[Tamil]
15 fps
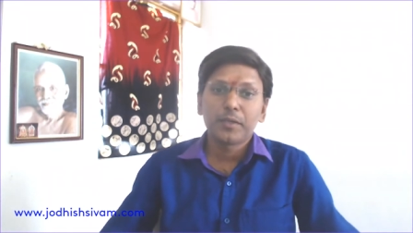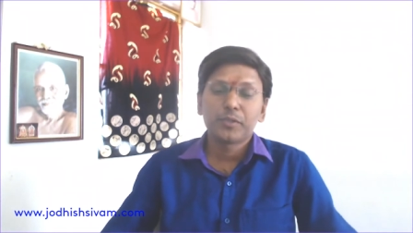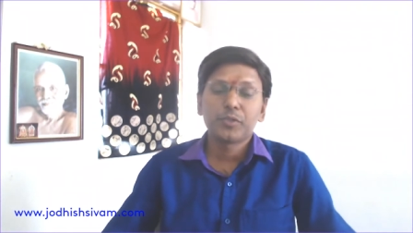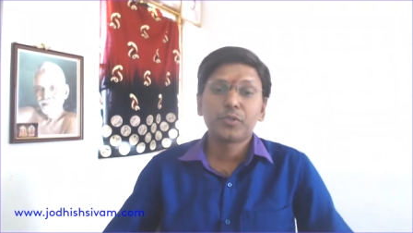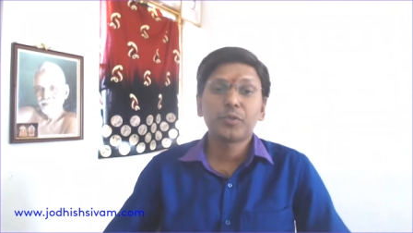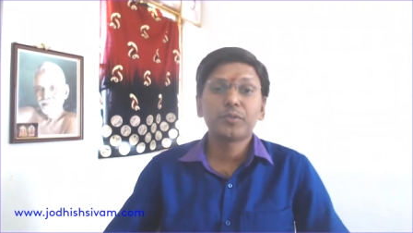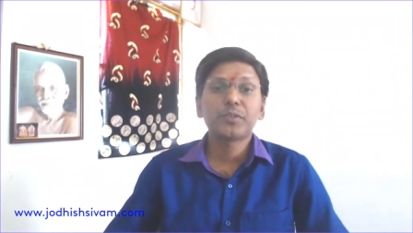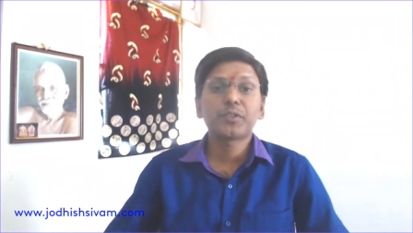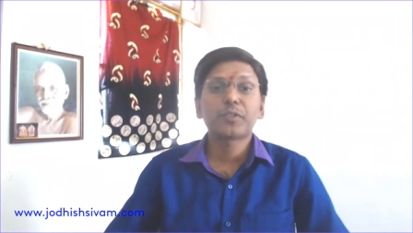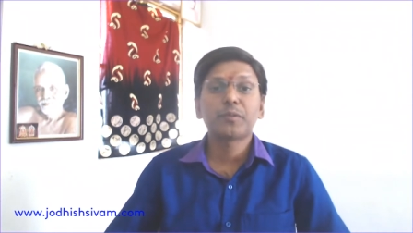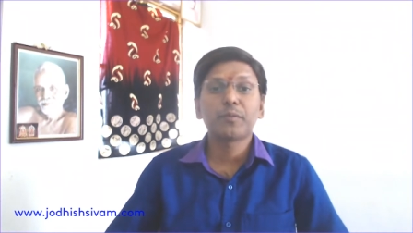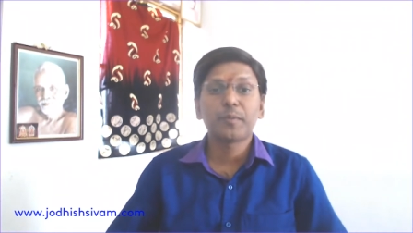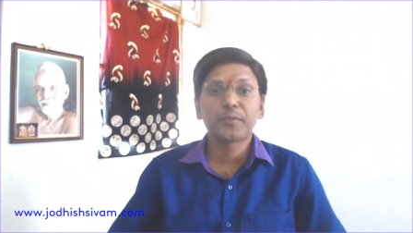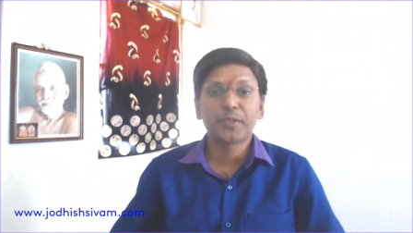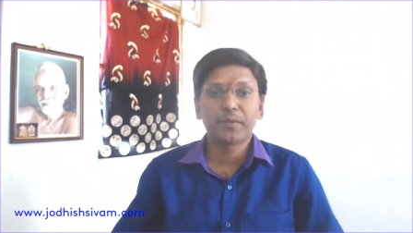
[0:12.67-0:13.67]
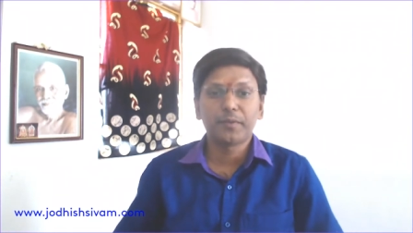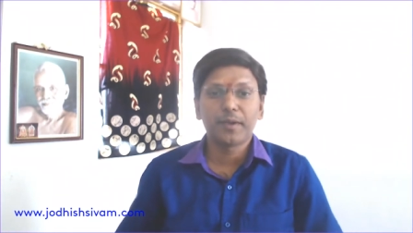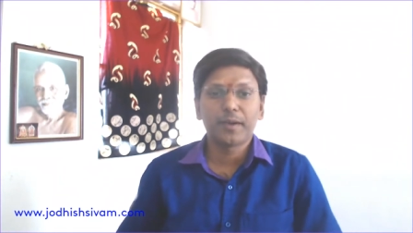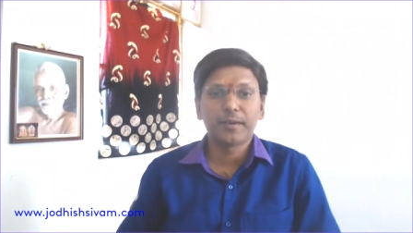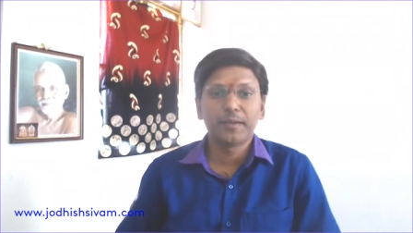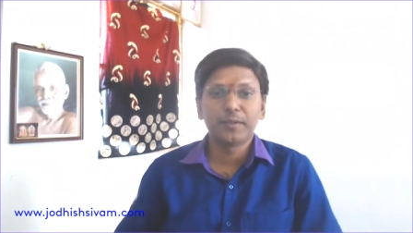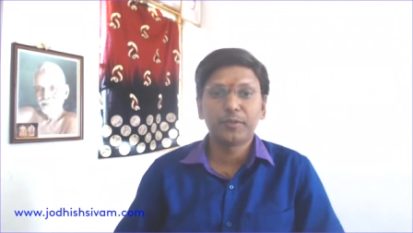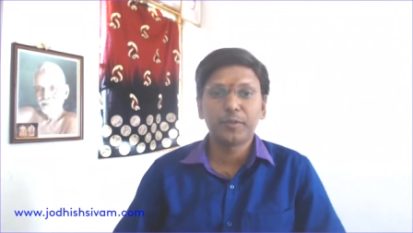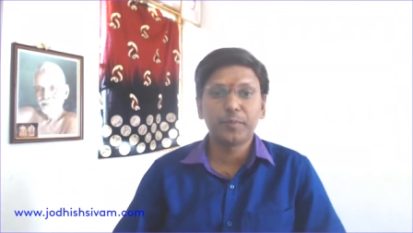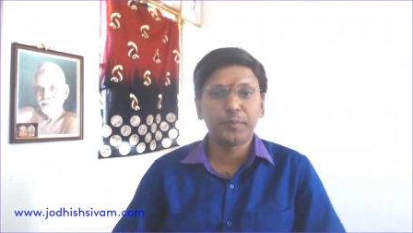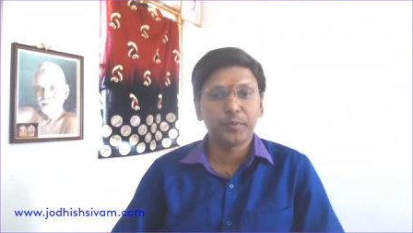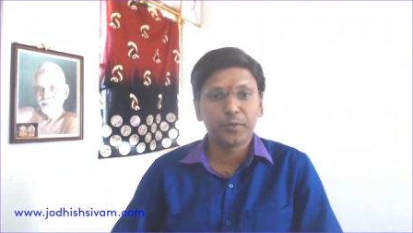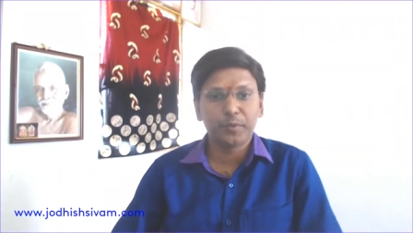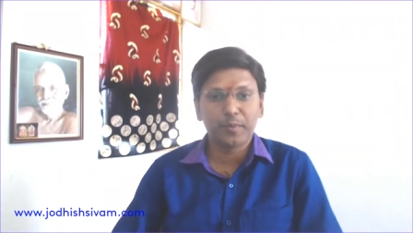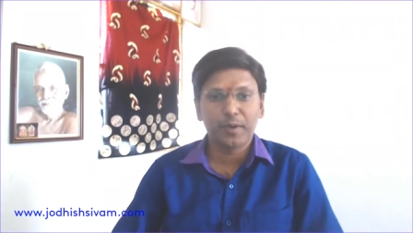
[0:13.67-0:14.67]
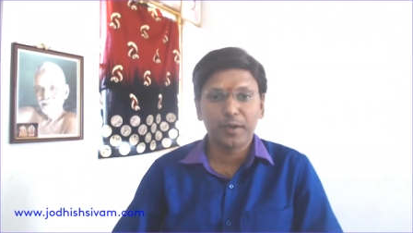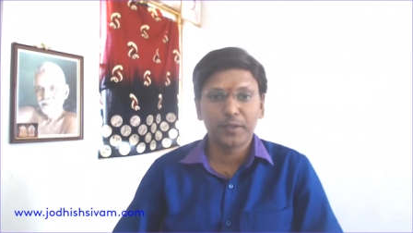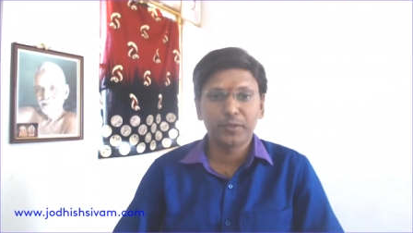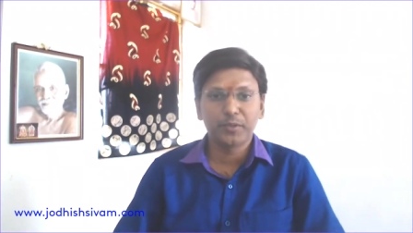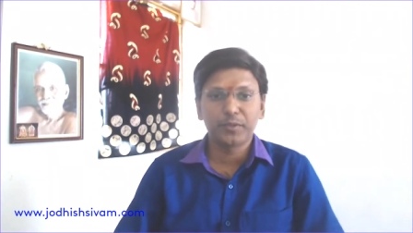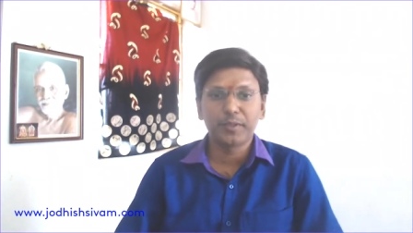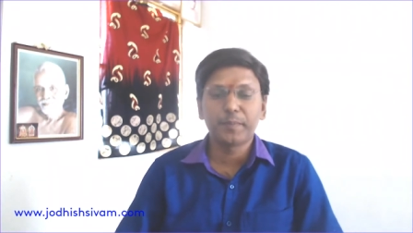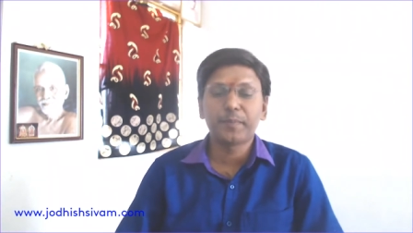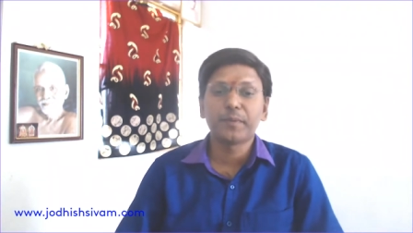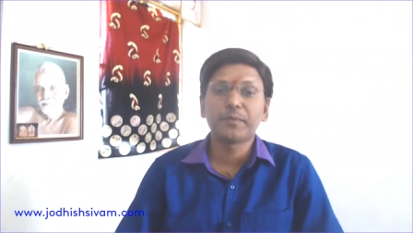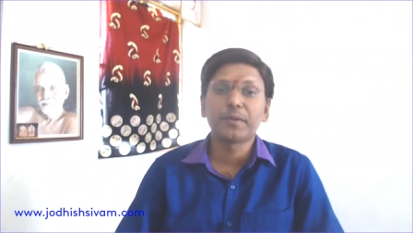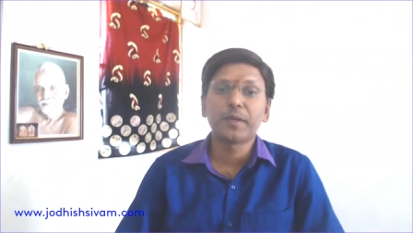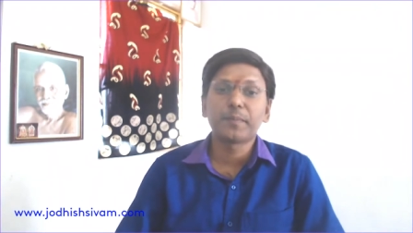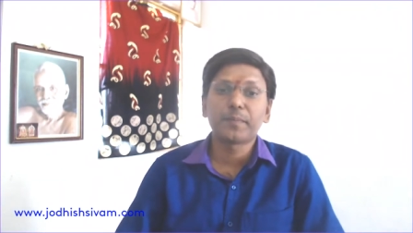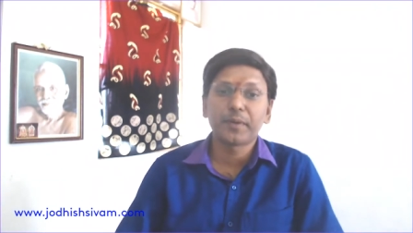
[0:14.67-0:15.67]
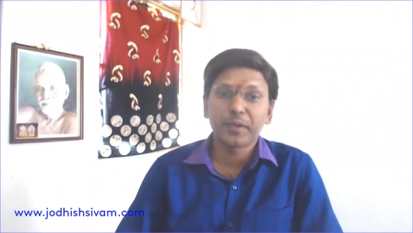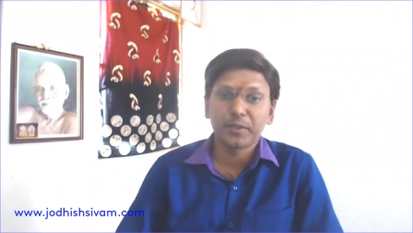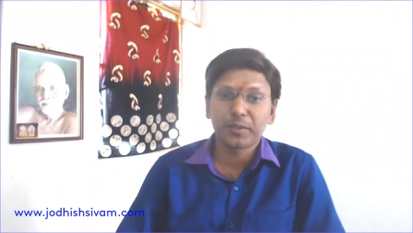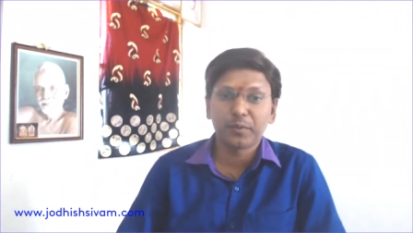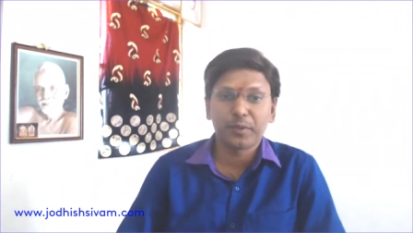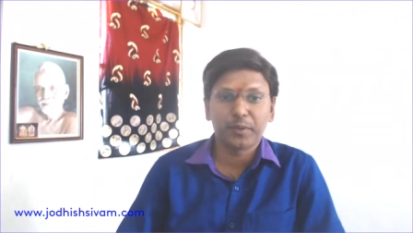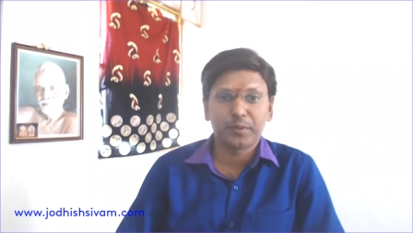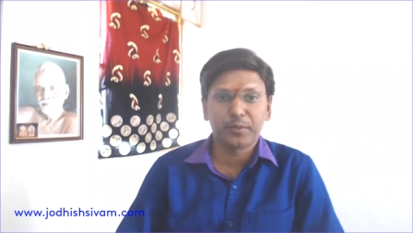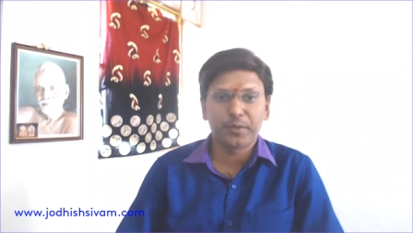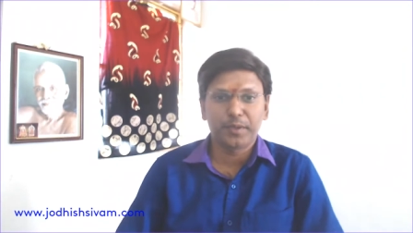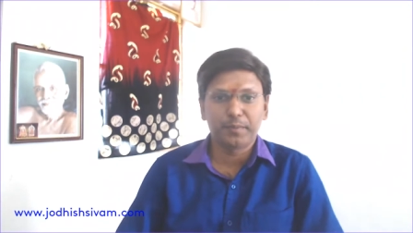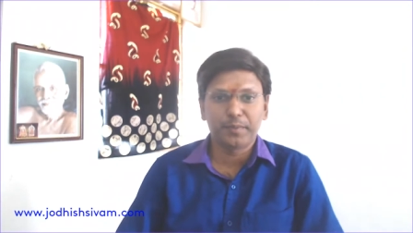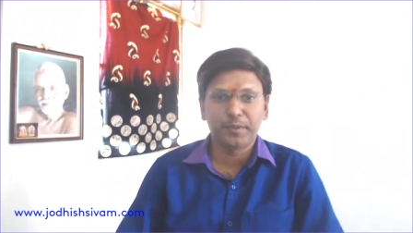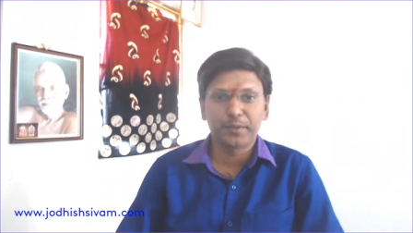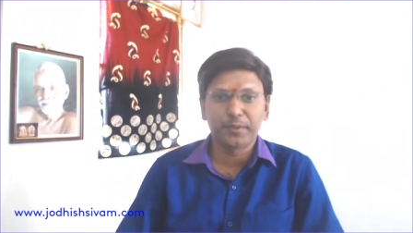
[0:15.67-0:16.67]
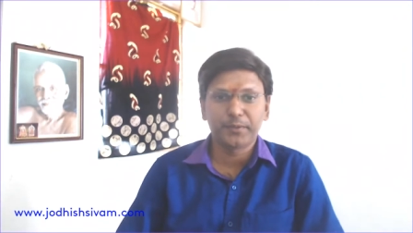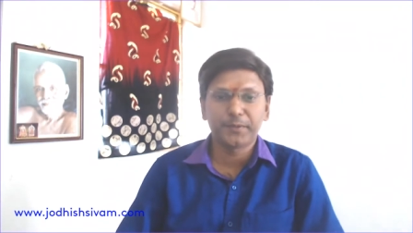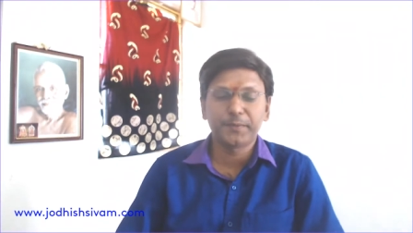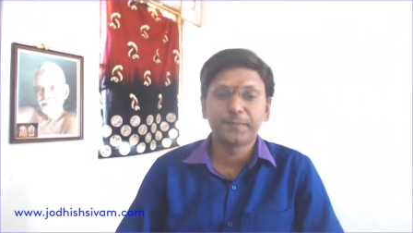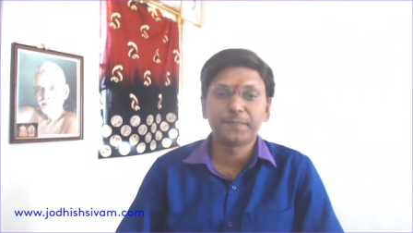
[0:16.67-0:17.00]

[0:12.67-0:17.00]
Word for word: ஜோதிஷம் வெப்சைட் வழியாக எழுத்துப்பூர்வமான ஜோதிட பதிவுகளை படித்து வரக்கூடிய நண்பர்களுக்கும்